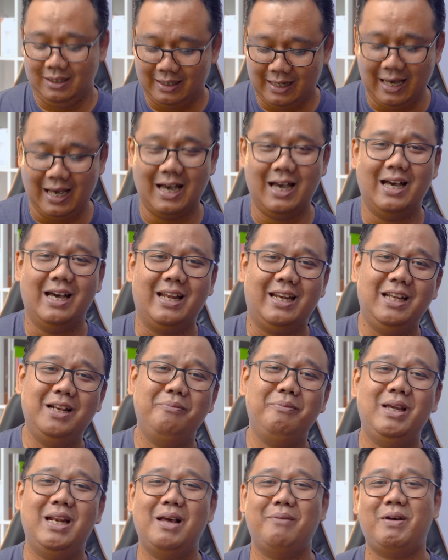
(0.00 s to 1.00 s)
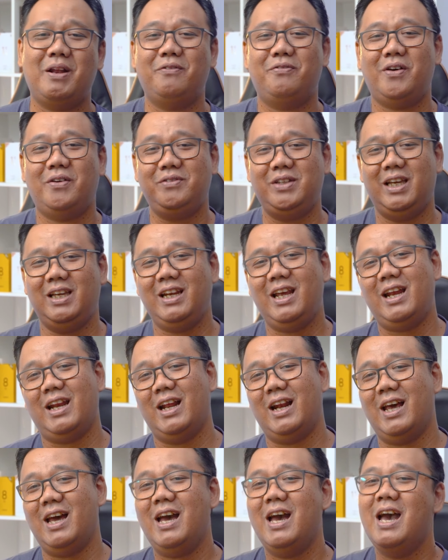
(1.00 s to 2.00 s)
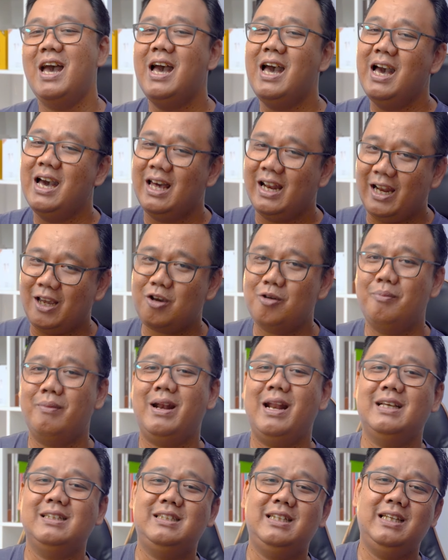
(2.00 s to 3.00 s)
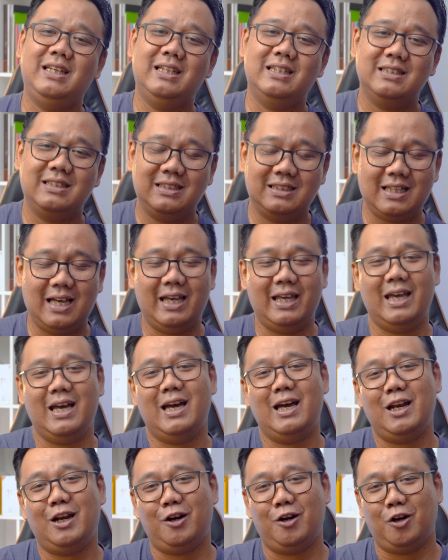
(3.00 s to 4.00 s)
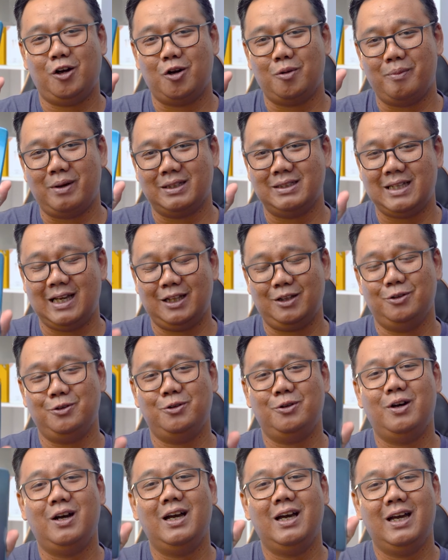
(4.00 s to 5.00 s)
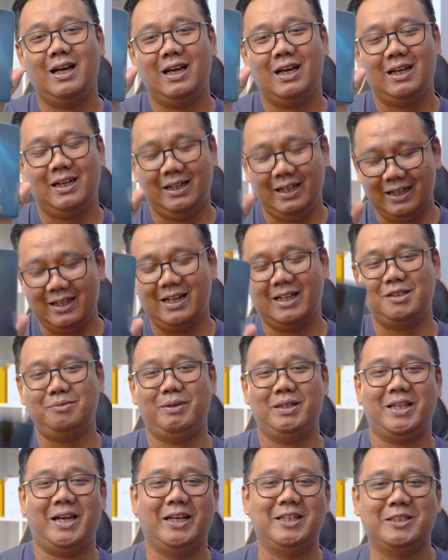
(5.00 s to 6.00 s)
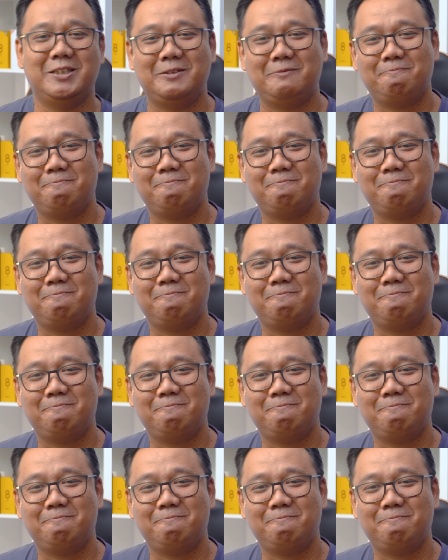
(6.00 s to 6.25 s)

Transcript: nah Realme 8 5G ini adalah rekomendasi saya nomor satu di kelas midrange,